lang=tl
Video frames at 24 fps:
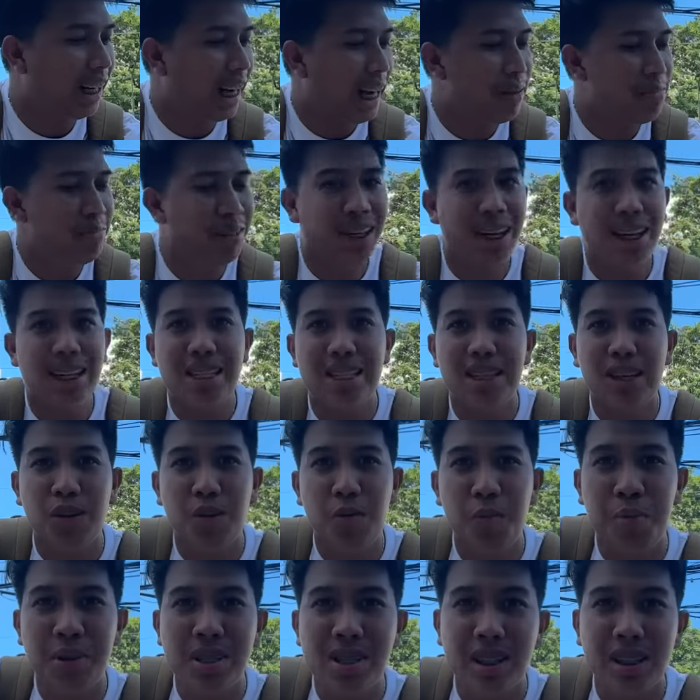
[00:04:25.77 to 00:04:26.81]
Grabe guys,
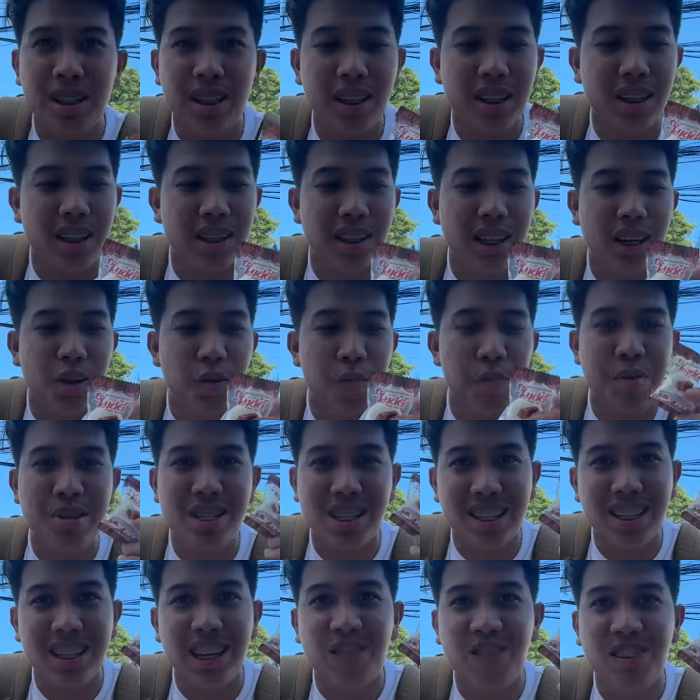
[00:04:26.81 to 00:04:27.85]
nag-umpisa na, nagumpisa
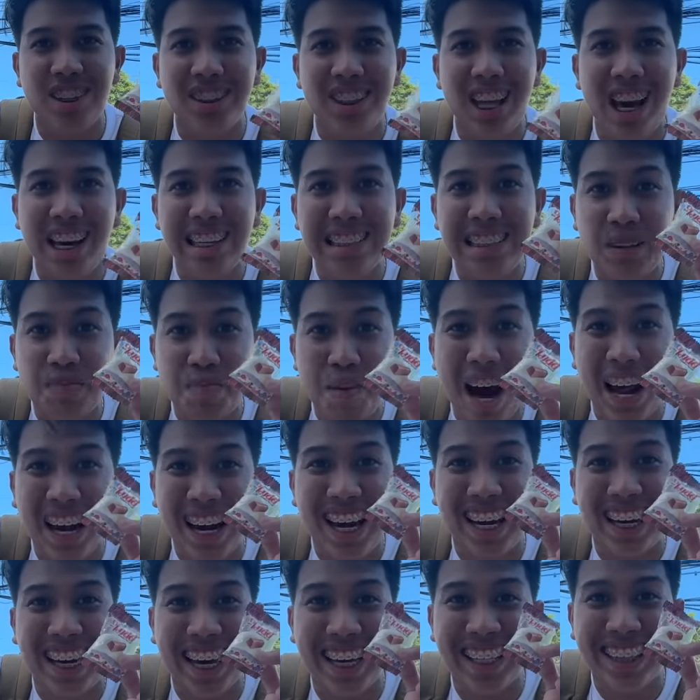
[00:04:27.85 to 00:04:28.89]
na naman tayo na parang
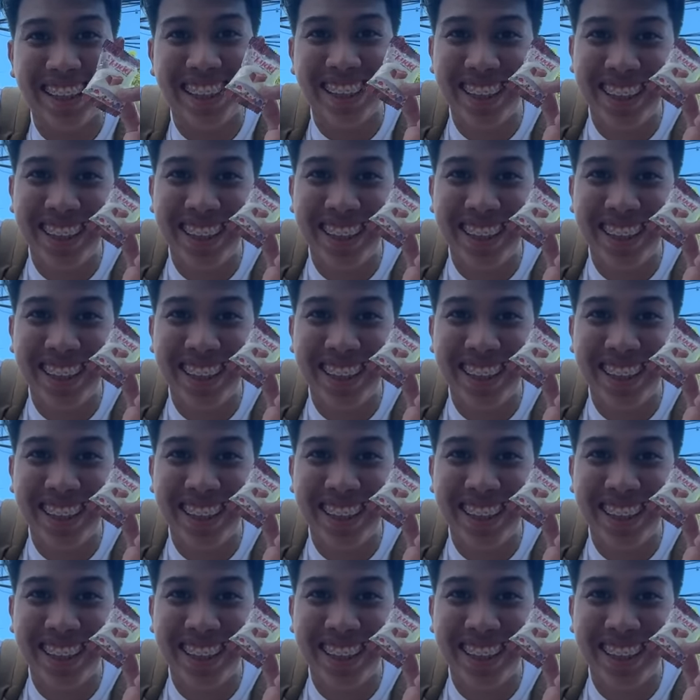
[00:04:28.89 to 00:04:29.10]
candy